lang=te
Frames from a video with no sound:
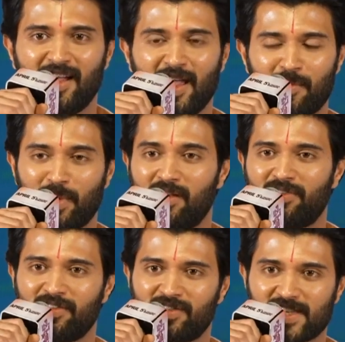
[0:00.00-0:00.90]
ఏప్రిల్
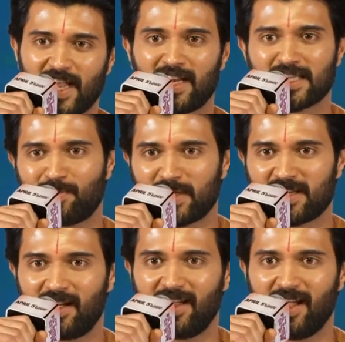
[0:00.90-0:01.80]
ఫిఫ్త్ చాలా
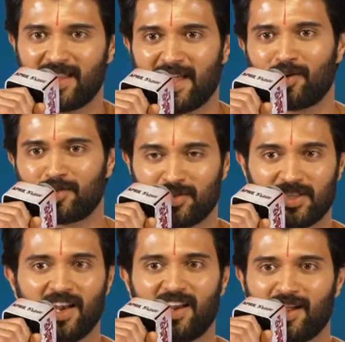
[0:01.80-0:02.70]
స్పెషల్ డే అదే రోజు
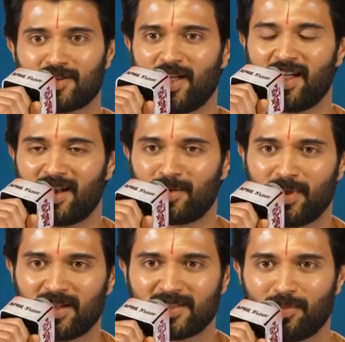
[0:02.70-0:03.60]
దిల్ రాజు అయ్యారని
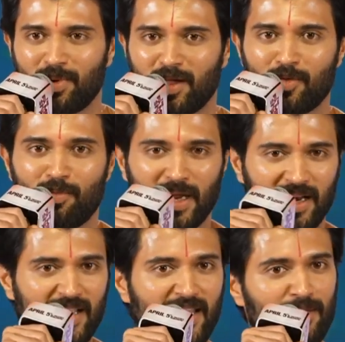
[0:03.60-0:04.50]
మనకు చెప్పారు
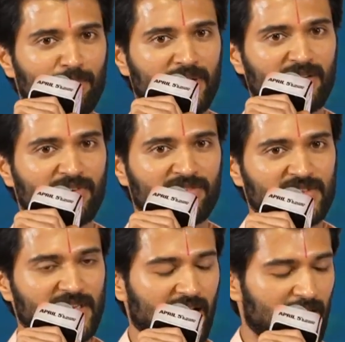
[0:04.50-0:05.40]
మళ్ళీ ఏప్రిల్ ఫిఫ్త్
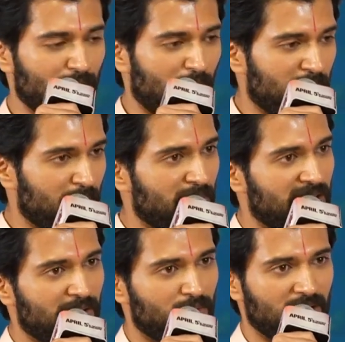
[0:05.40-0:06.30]
చాలా మెమరబుల్
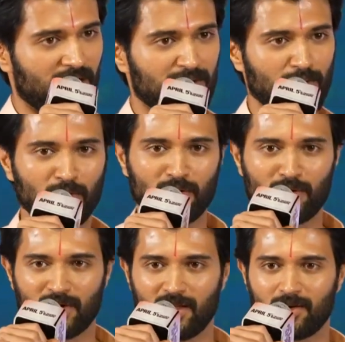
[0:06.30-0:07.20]
డే ఉండాలని
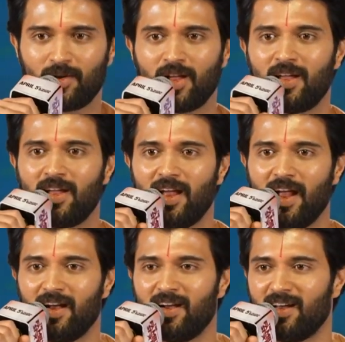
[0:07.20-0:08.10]
కోరుకున్నాను
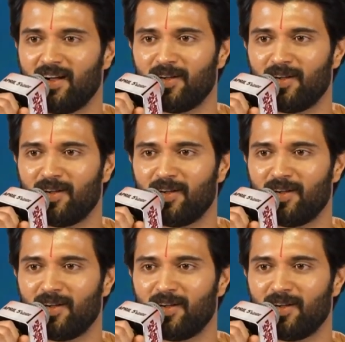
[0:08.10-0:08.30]
అండ్